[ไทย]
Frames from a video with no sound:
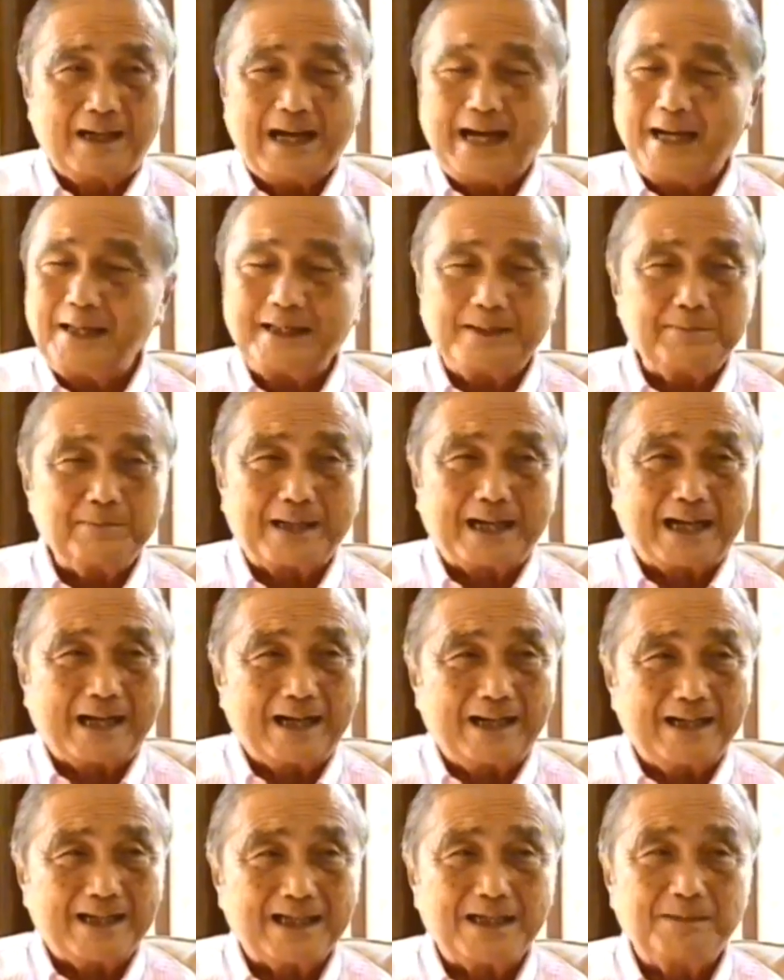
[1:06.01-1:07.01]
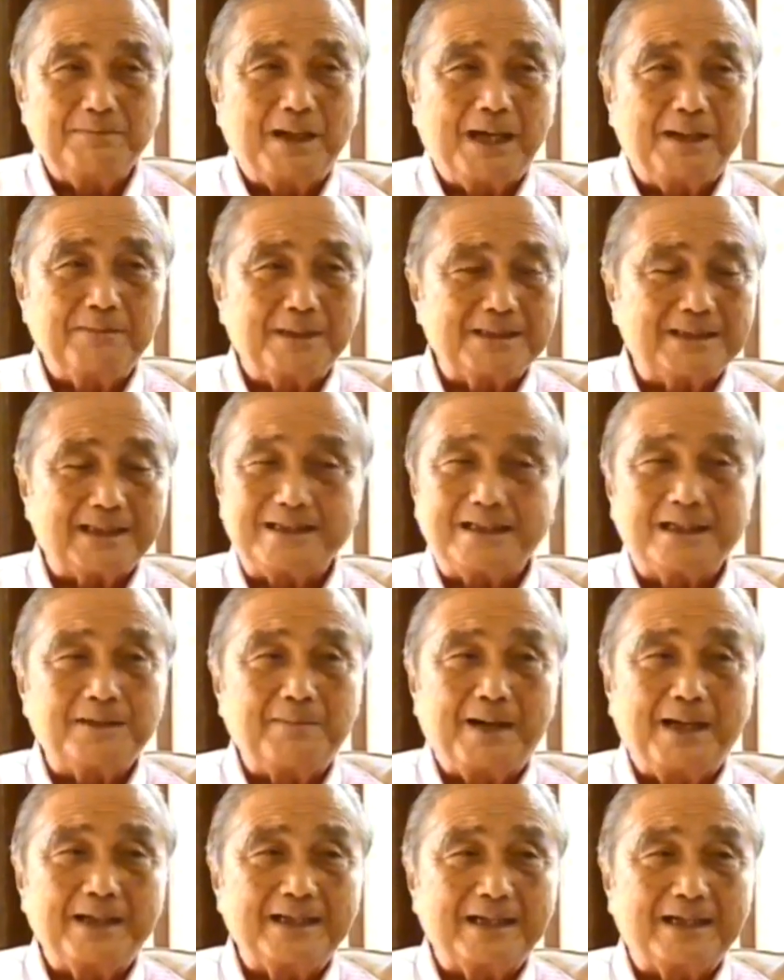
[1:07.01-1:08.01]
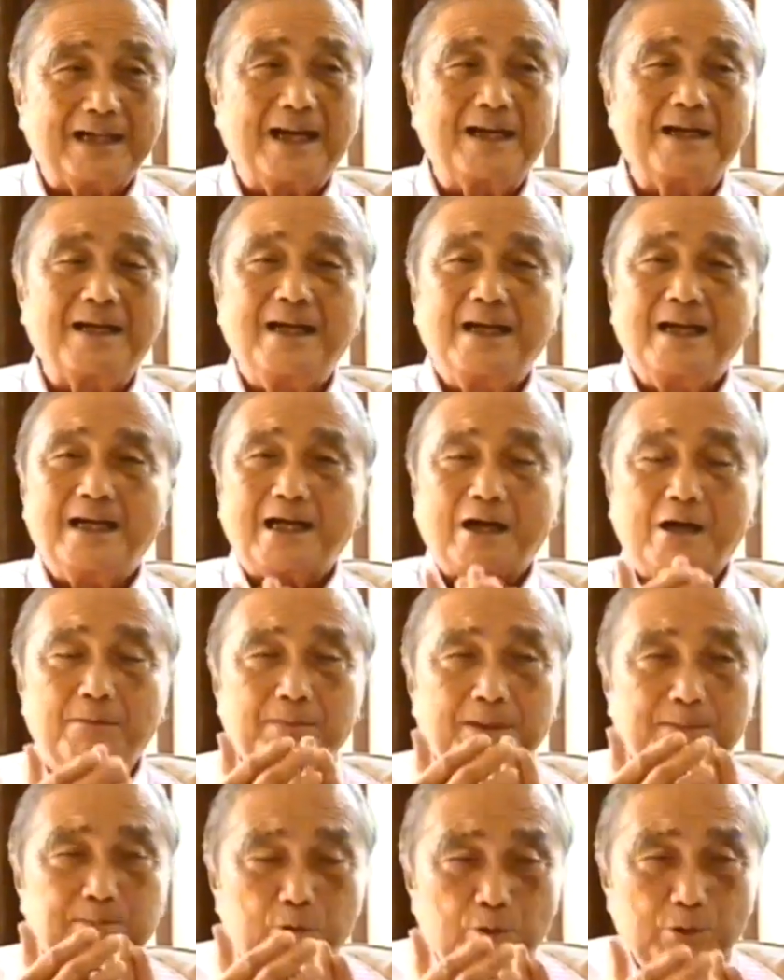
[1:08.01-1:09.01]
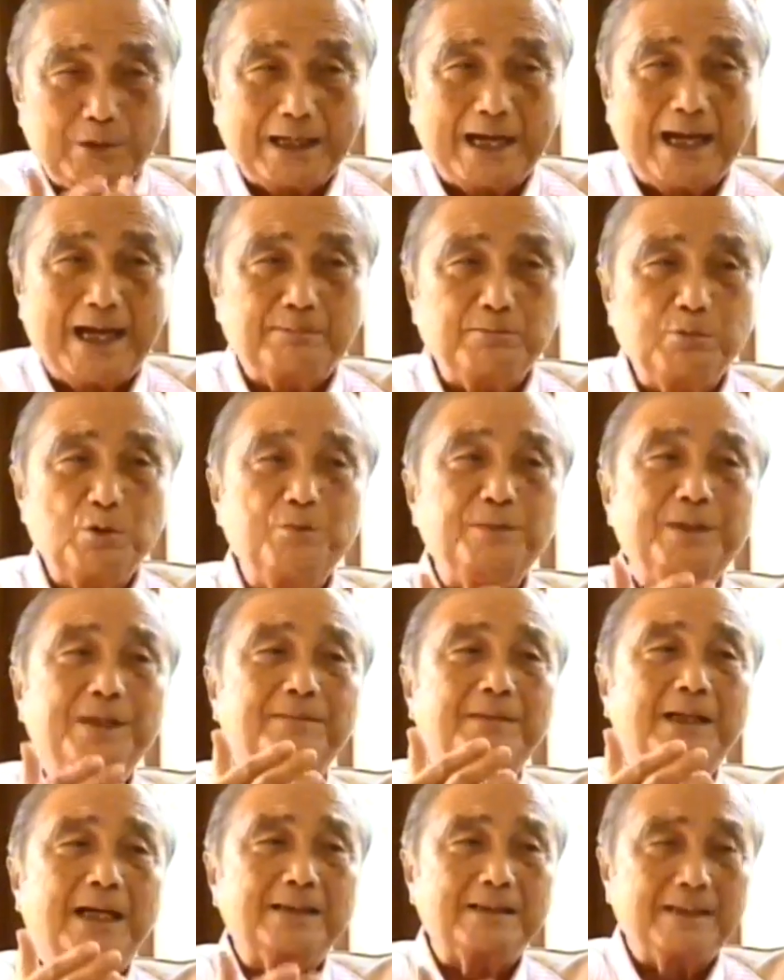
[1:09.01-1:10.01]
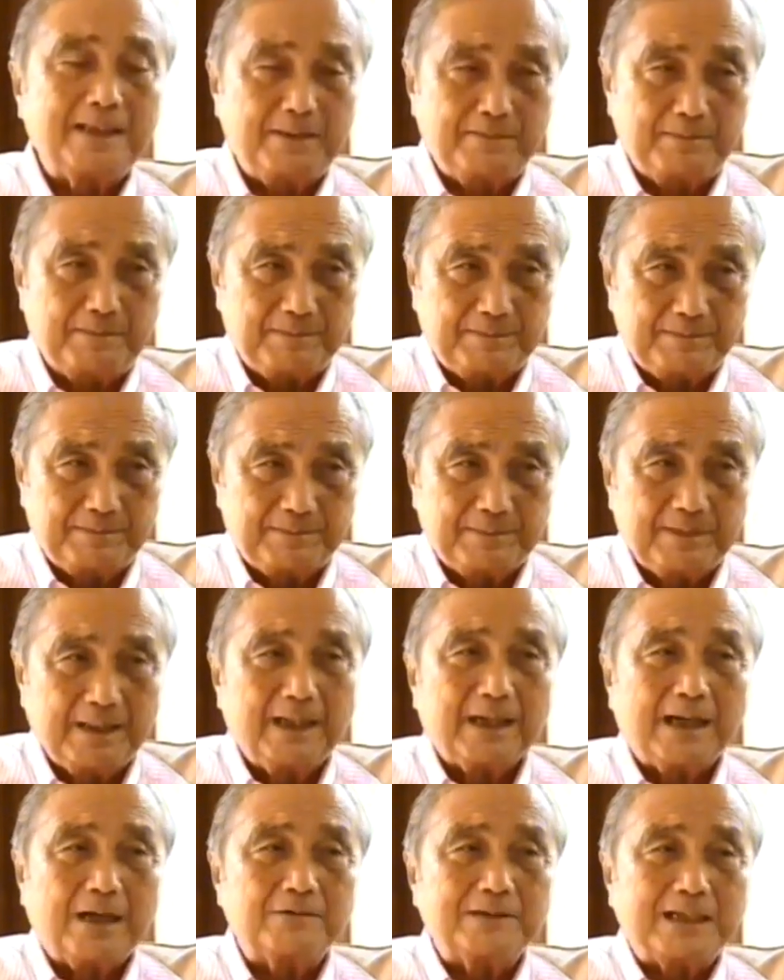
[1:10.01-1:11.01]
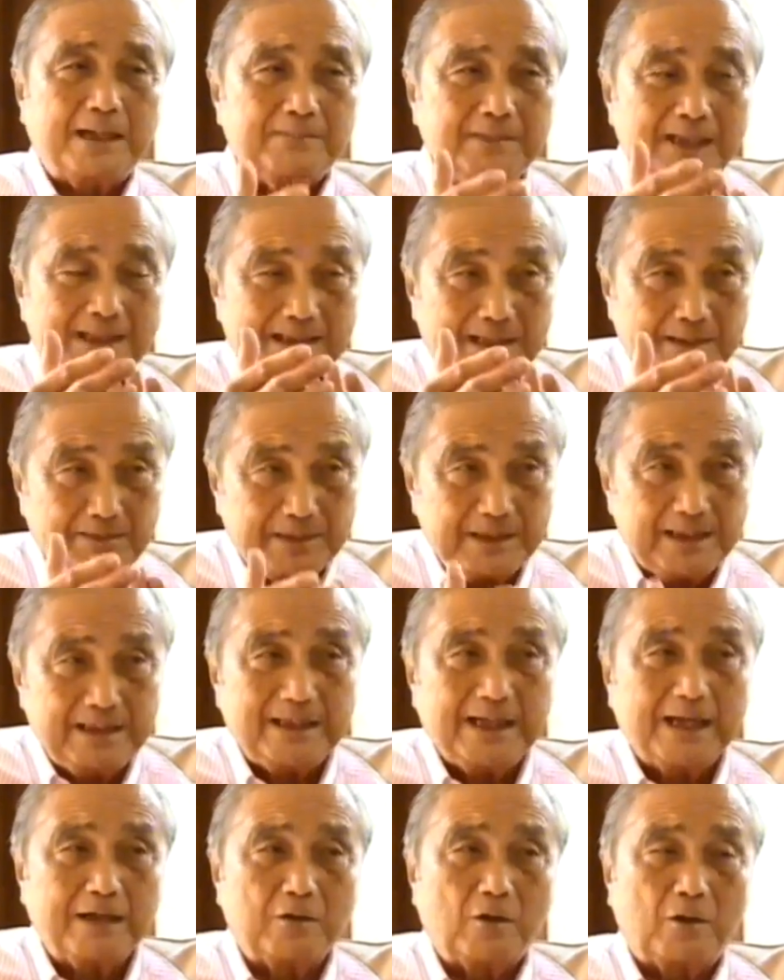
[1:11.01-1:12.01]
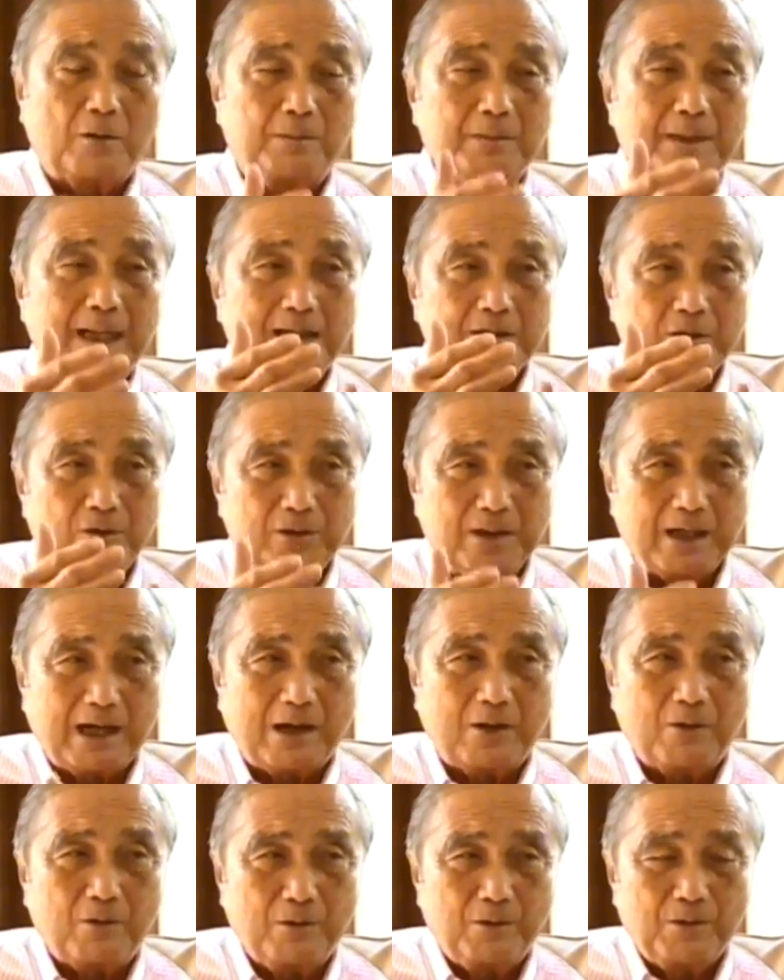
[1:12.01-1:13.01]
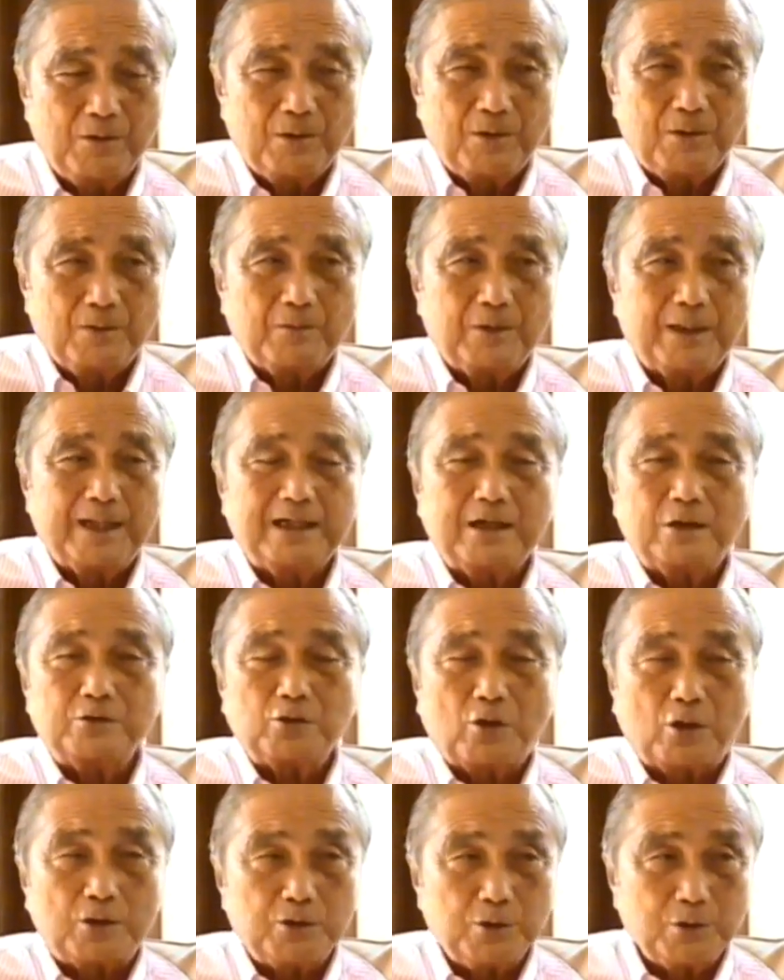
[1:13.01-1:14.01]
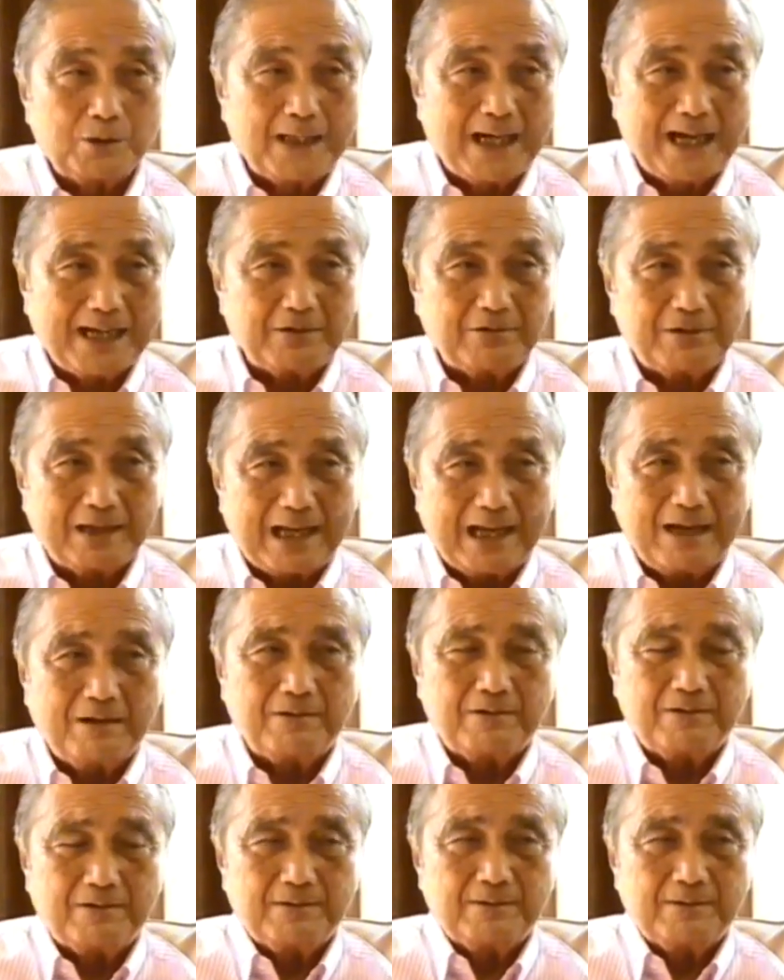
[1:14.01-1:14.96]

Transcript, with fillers: ให้รัฐบาลมาสังเกตการณ์อีกครั้งเขาเป็นผู้แทนผู้มีอำนาจเต็มเขาทำได้เต็มที่ในกรอบอำนาจของเขาเพราะนั้นเขาถอนตัวได้อยู่แล้ว